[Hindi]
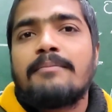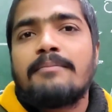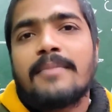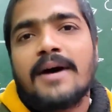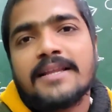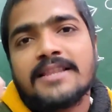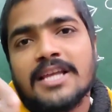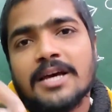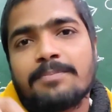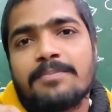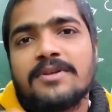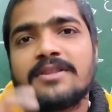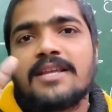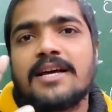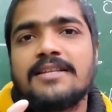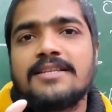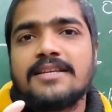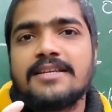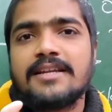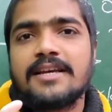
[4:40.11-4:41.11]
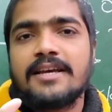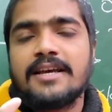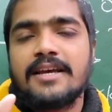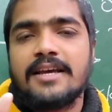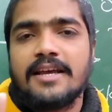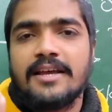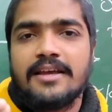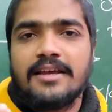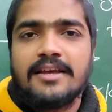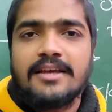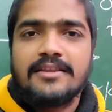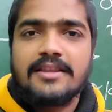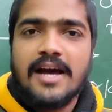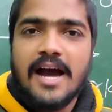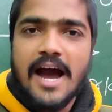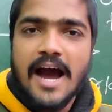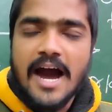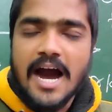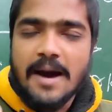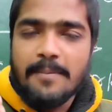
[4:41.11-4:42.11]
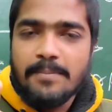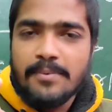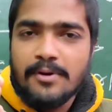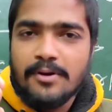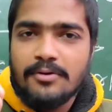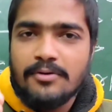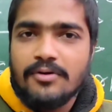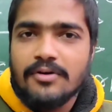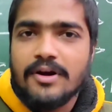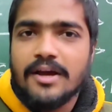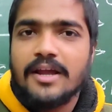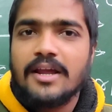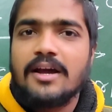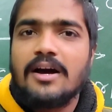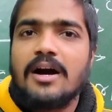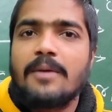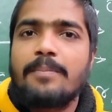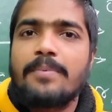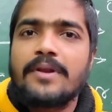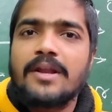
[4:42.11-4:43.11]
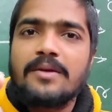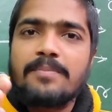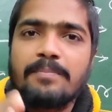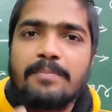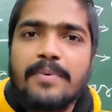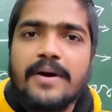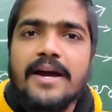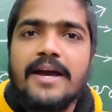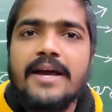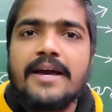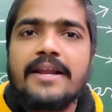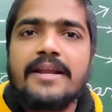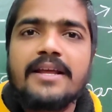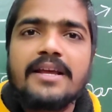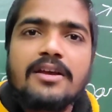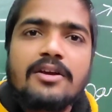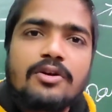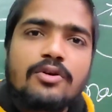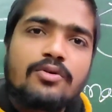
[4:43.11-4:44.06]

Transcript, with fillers: माता पिता जी रहे हैं तो आप लोगों के अपने पैर